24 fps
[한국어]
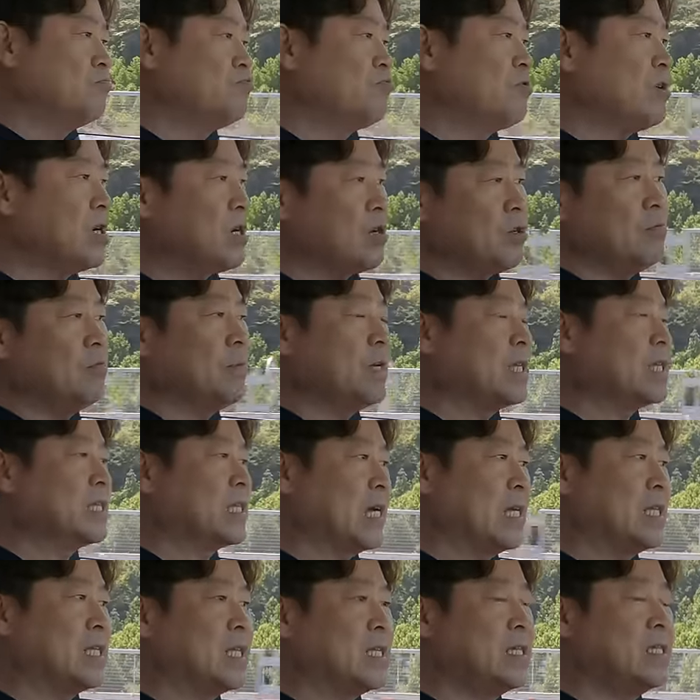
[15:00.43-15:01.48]
무화가 얼마나
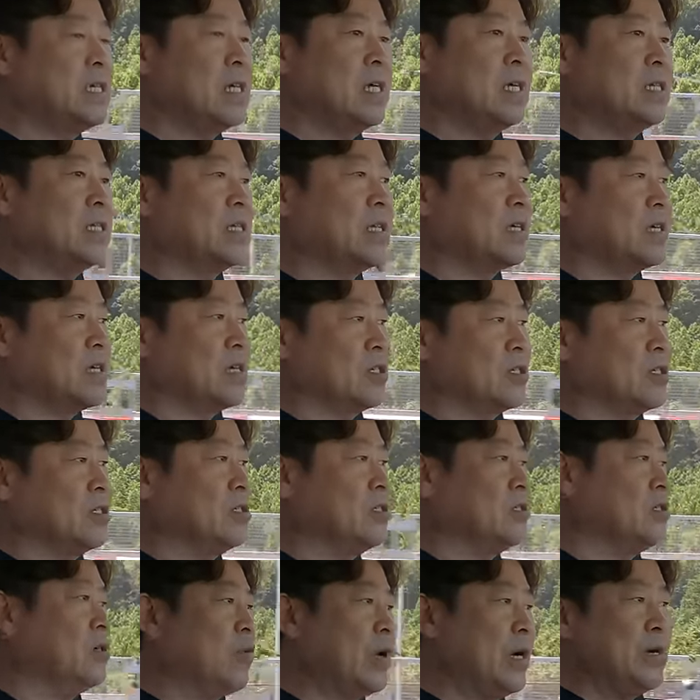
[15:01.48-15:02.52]
잘 됐냐에
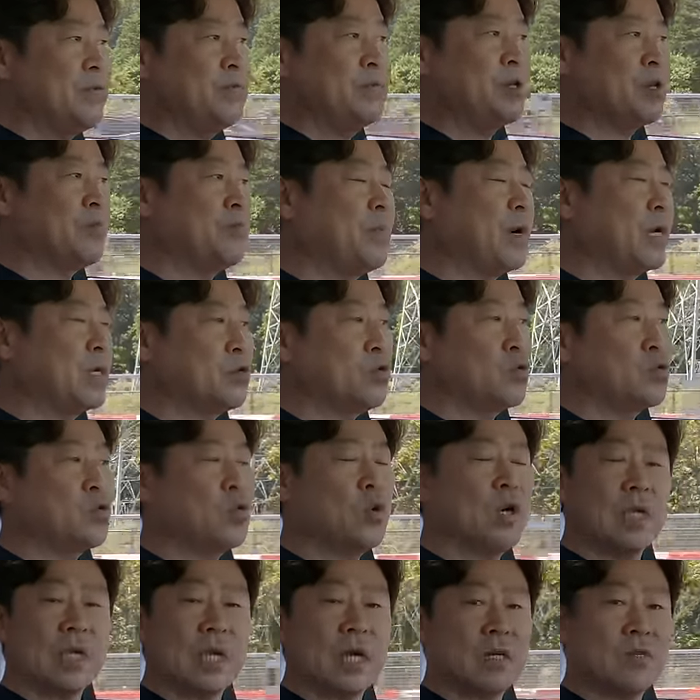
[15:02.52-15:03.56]
따라서 화염 전파
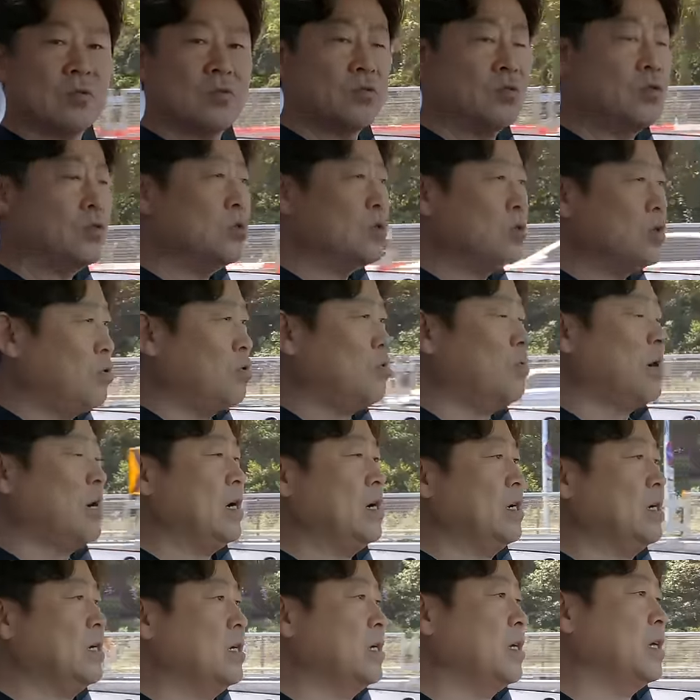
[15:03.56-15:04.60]
속도가 다르고
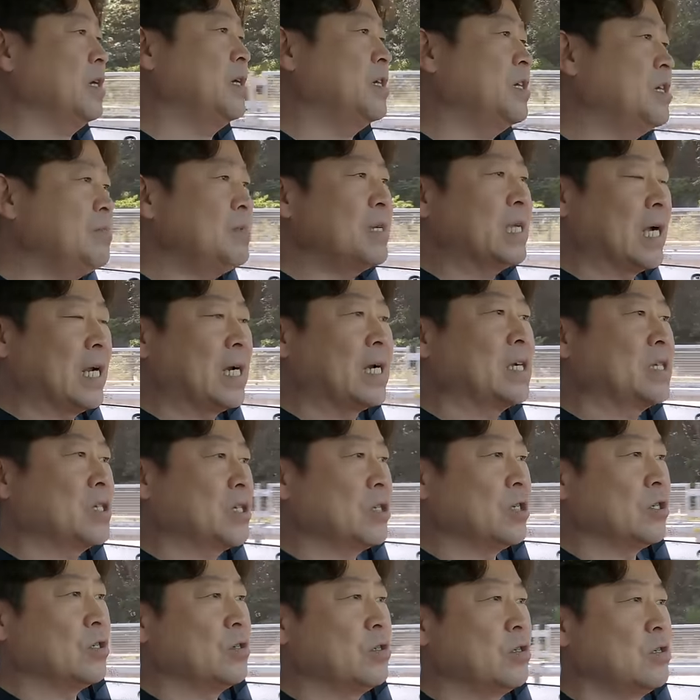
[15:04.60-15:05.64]
폭발의 힘이
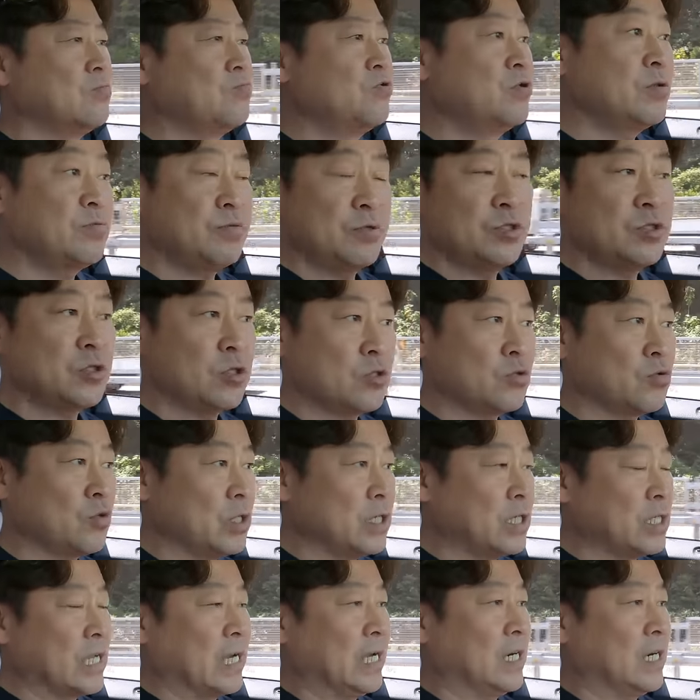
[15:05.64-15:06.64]
달라져요 불이 붙는 것도 훨씬